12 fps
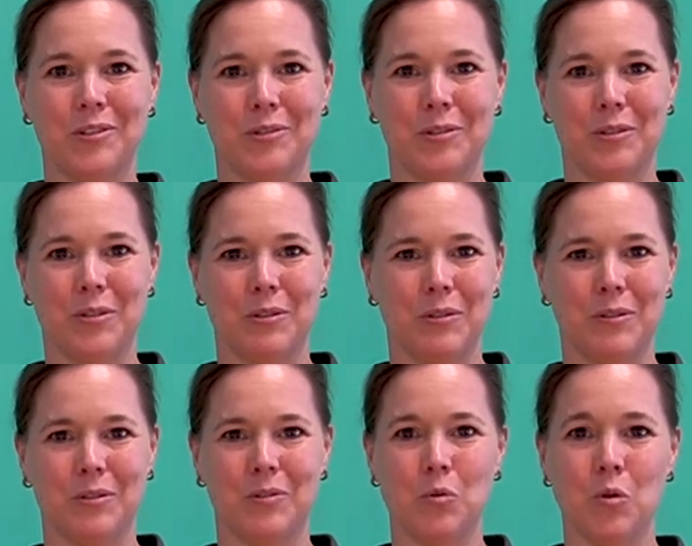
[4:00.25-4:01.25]
und
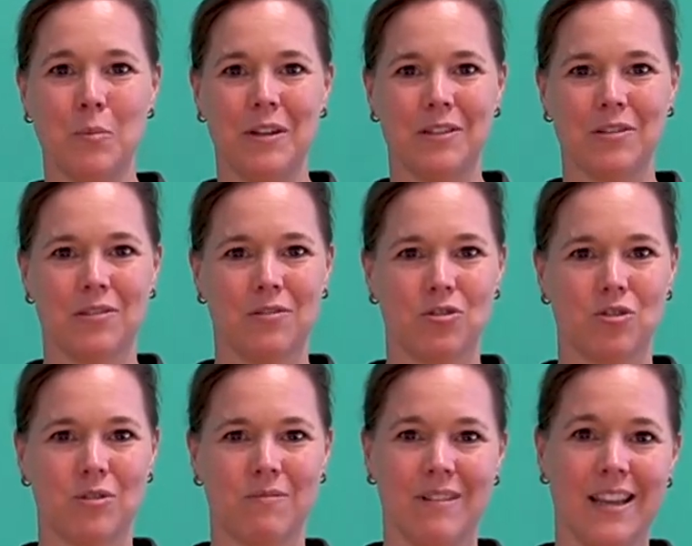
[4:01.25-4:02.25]
äh, suche mir das
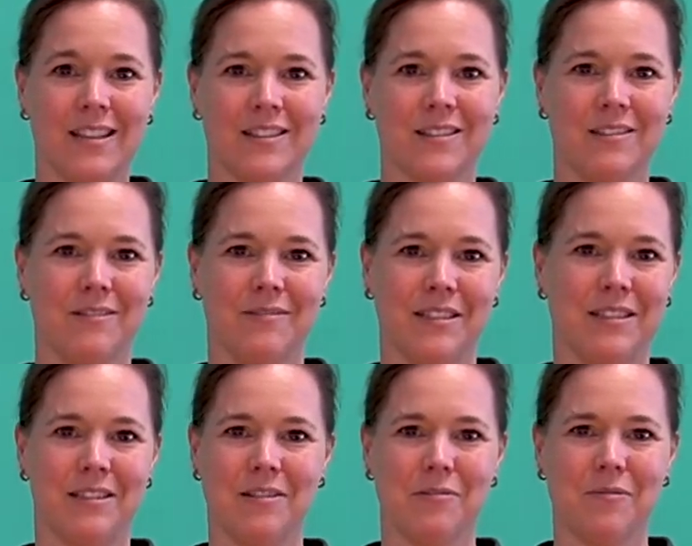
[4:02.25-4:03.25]
nächste, was
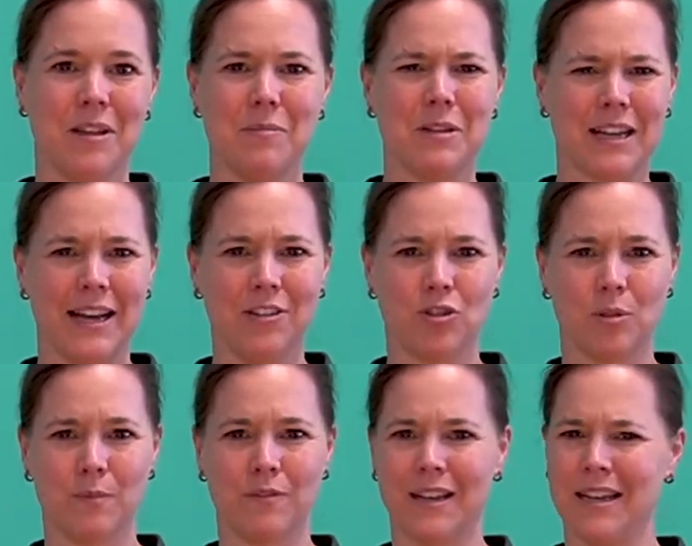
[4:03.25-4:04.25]
ich irgendwie in mich
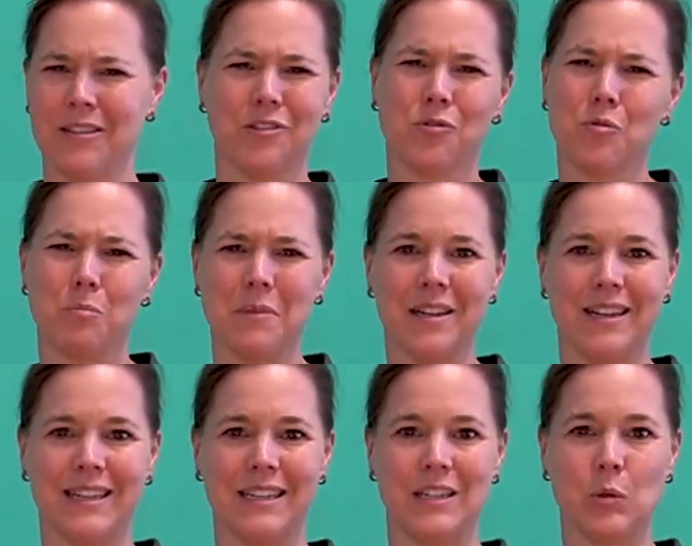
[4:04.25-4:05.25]
reinstopfen kann. Das tut mir
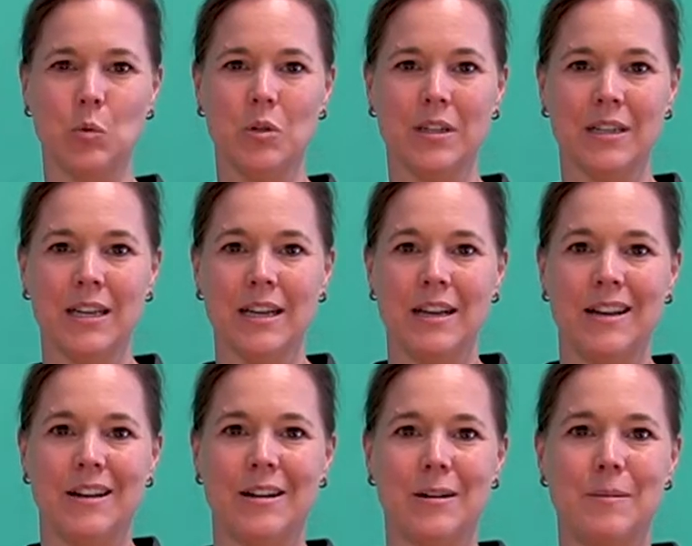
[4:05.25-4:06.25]
dann nicht gut.
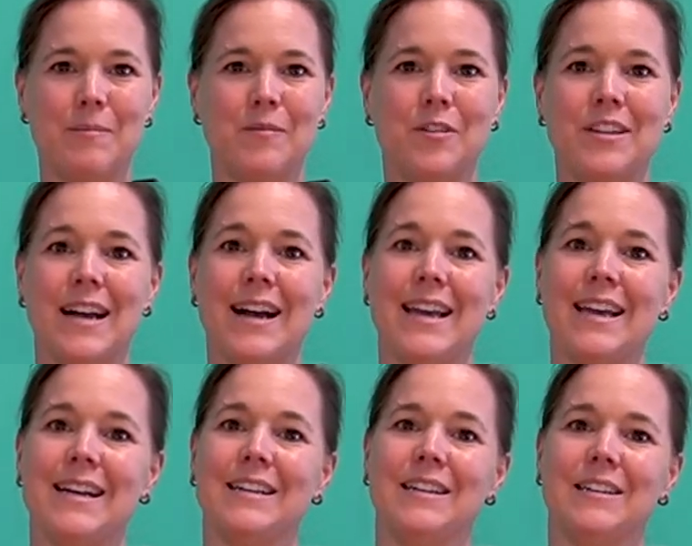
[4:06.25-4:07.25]
Ähm, von
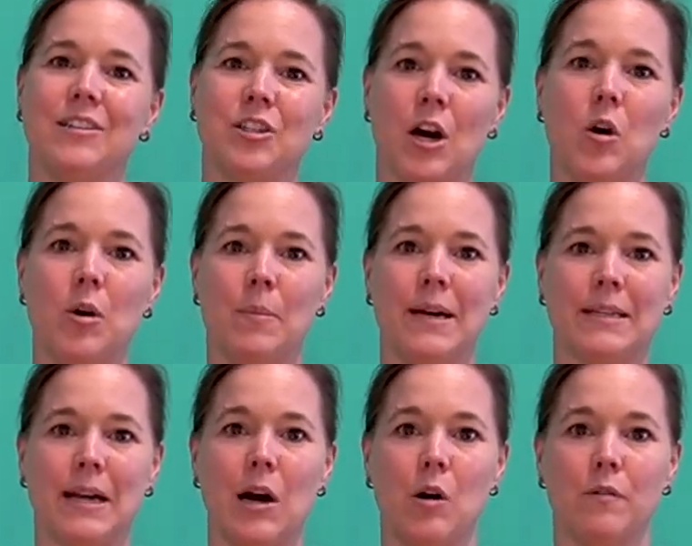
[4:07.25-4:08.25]
daher schau immer
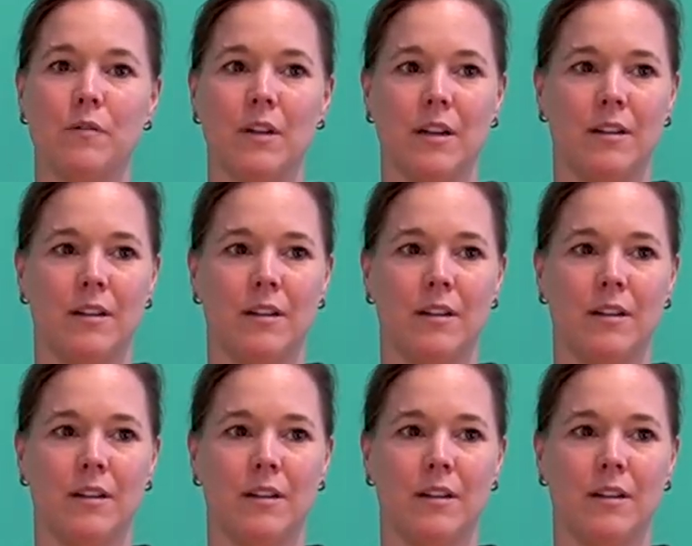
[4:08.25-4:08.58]
drauf,